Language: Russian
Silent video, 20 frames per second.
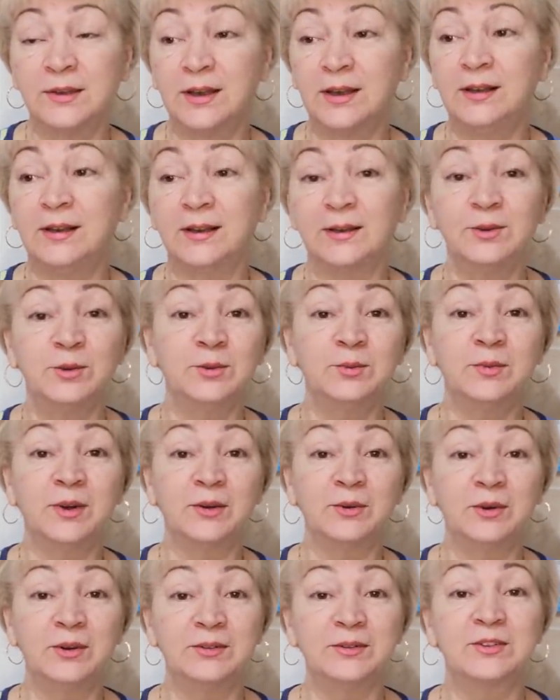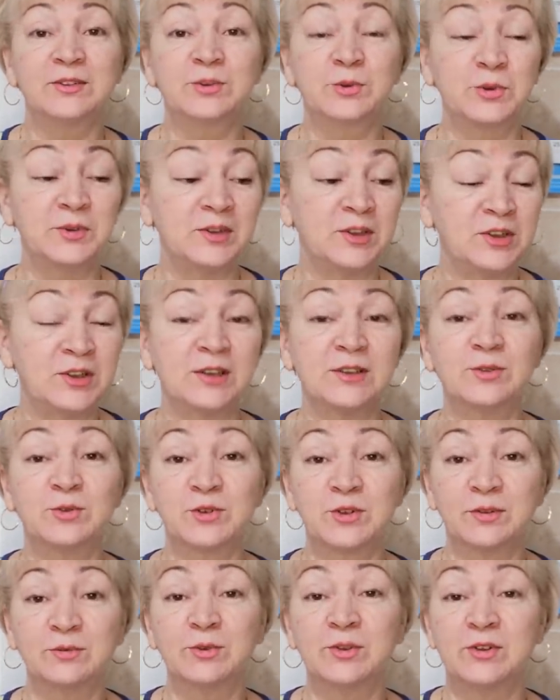Я думаю, что
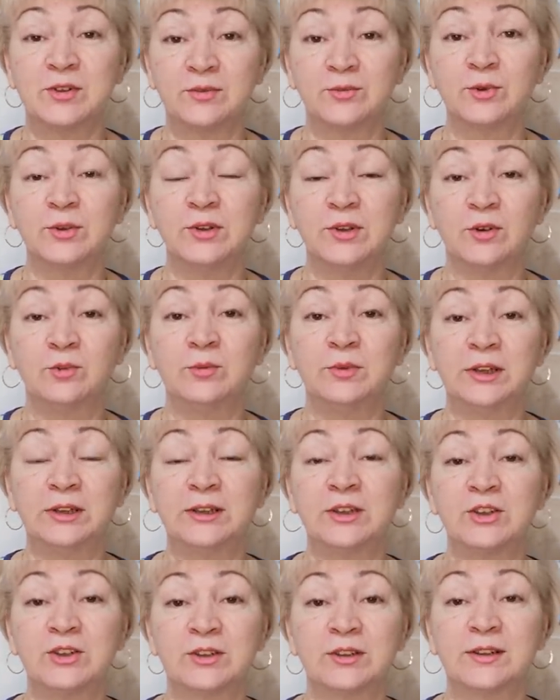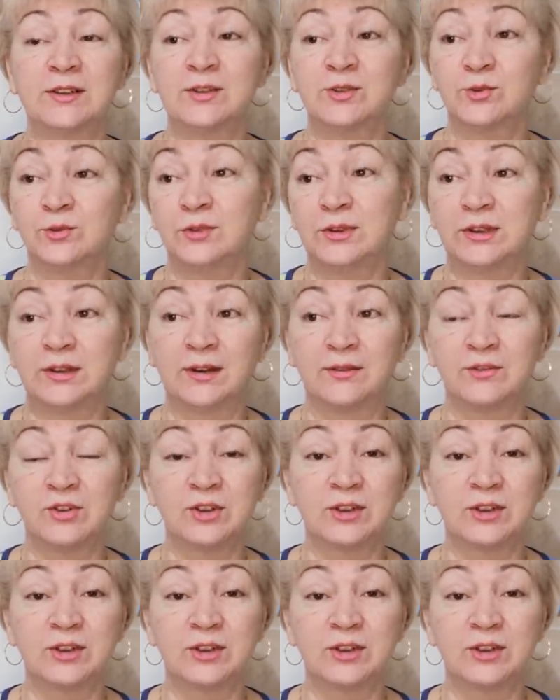сейчас уже вот сегодня у меня началась суета.